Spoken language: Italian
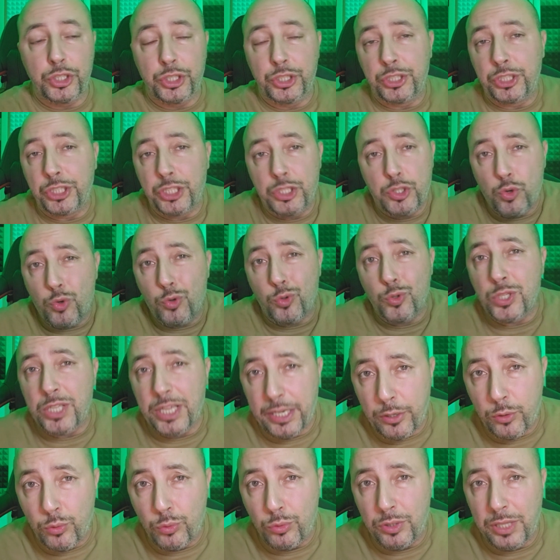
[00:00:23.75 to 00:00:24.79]
ci sono
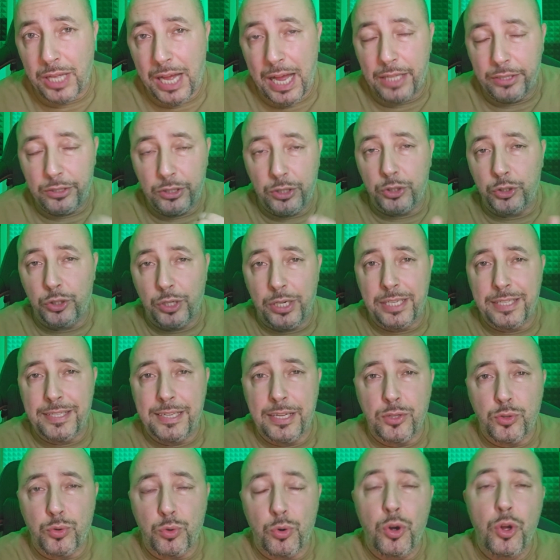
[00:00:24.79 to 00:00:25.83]
stati contatti, cioè nel
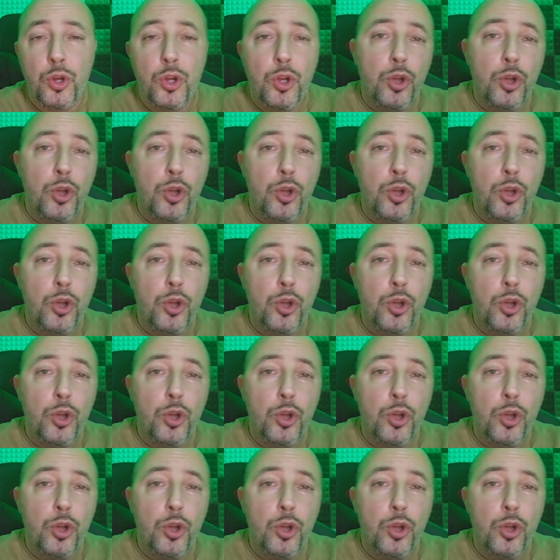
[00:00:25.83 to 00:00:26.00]
senso